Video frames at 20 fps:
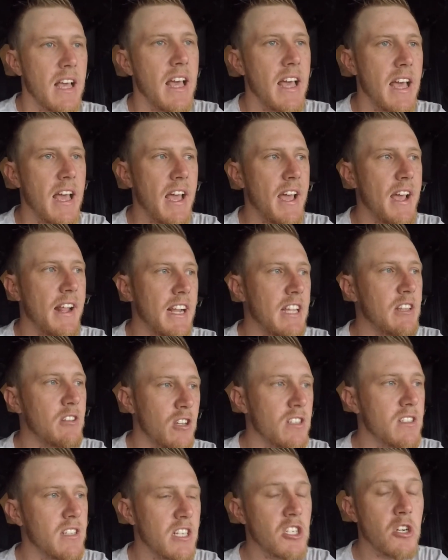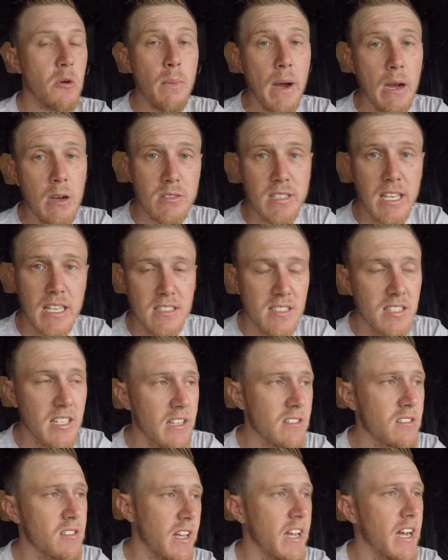É, na 2 eixos eu pago
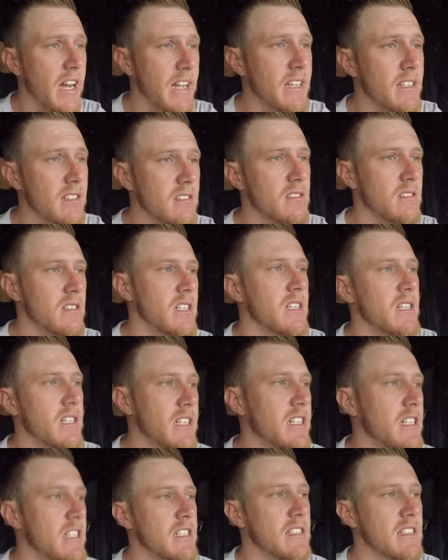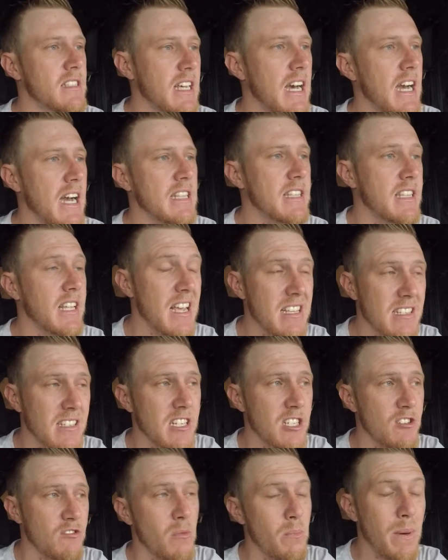700 reais e na 3
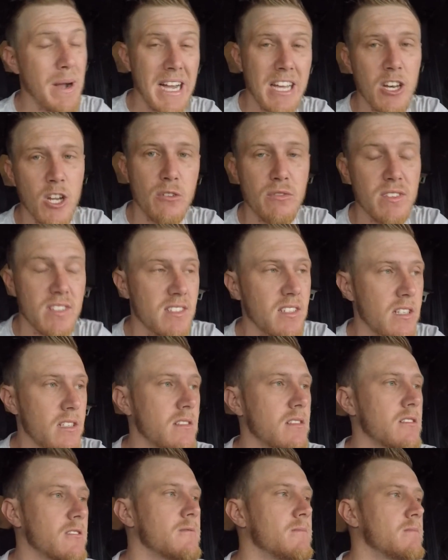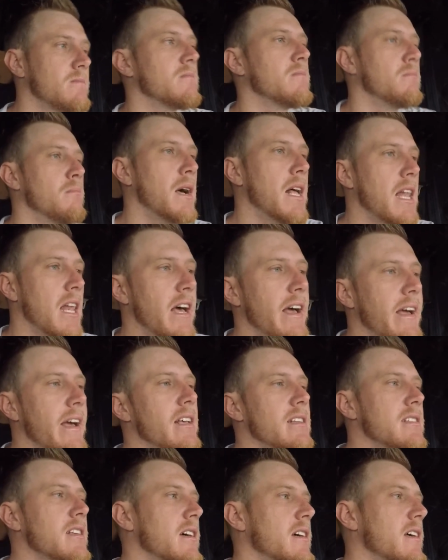eixos eu vou pagar 900.
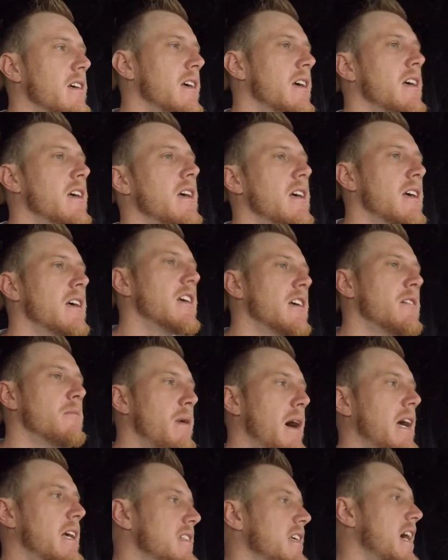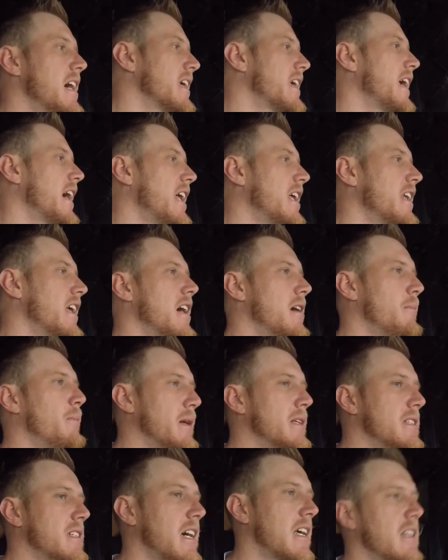Beleza? Mas é aquela, né,
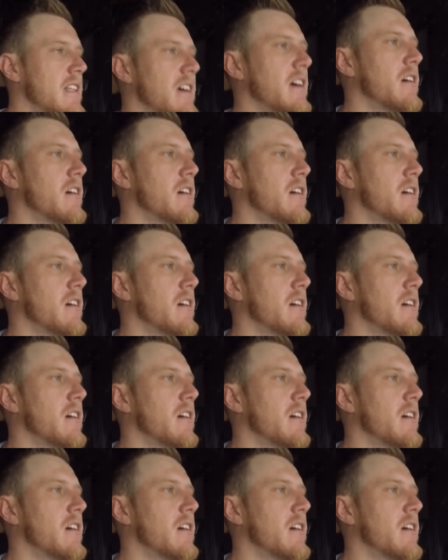rapaziada?